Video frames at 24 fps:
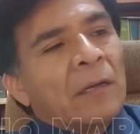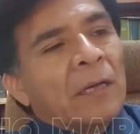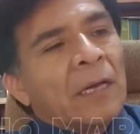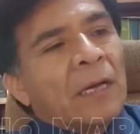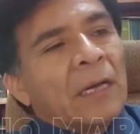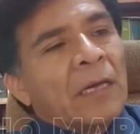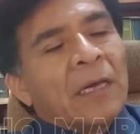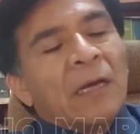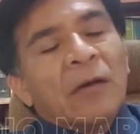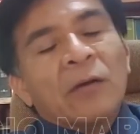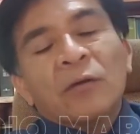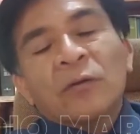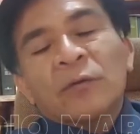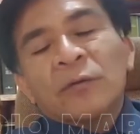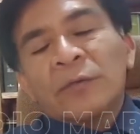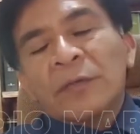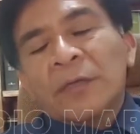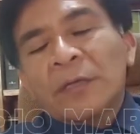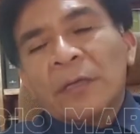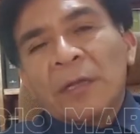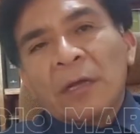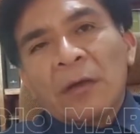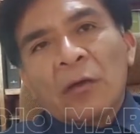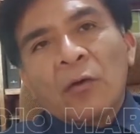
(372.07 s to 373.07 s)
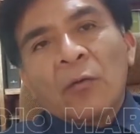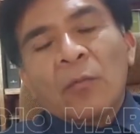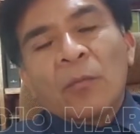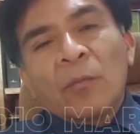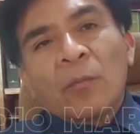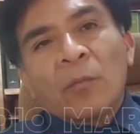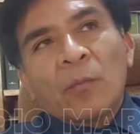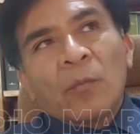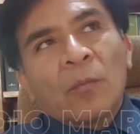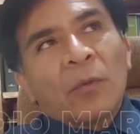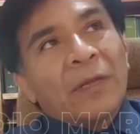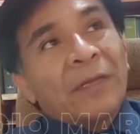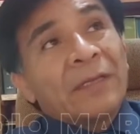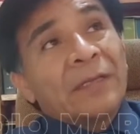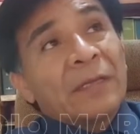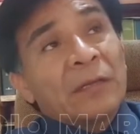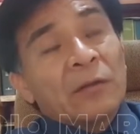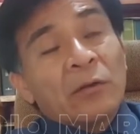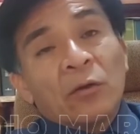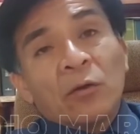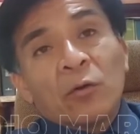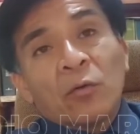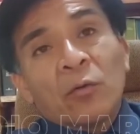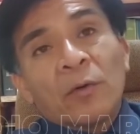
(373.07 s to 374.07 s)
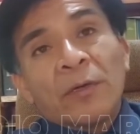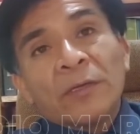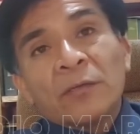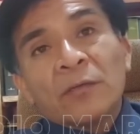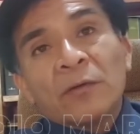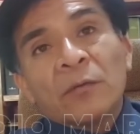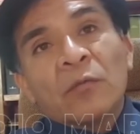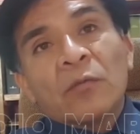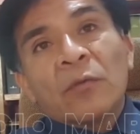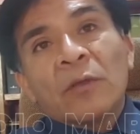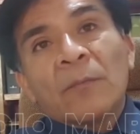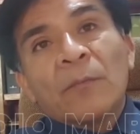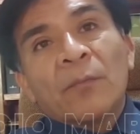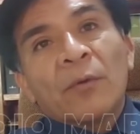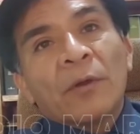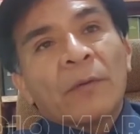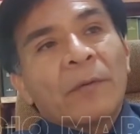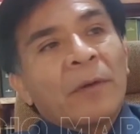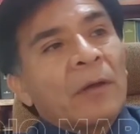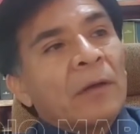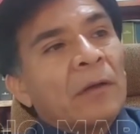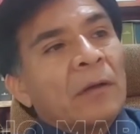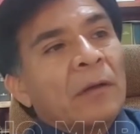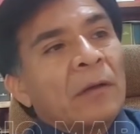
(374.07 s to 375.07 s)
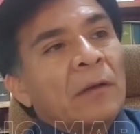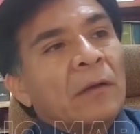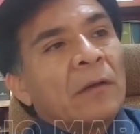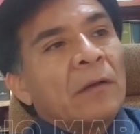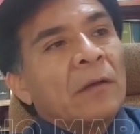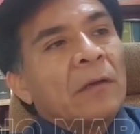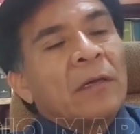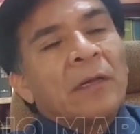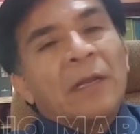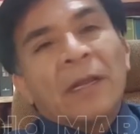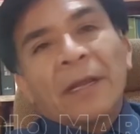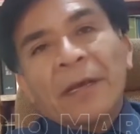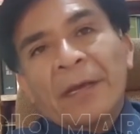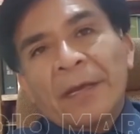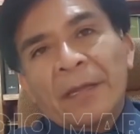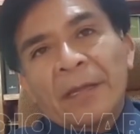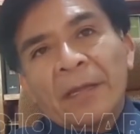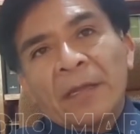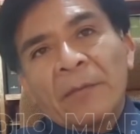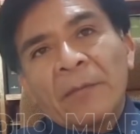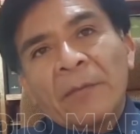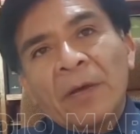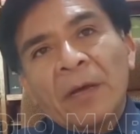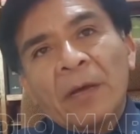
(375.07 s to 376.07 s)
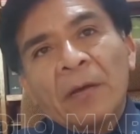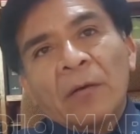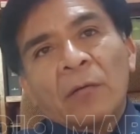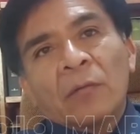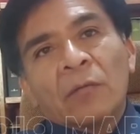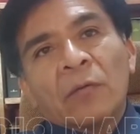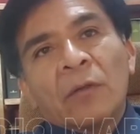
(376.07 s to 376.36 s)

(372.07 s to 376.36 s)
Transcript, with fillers: haya considerado el señor juez como una prueba ilegítima,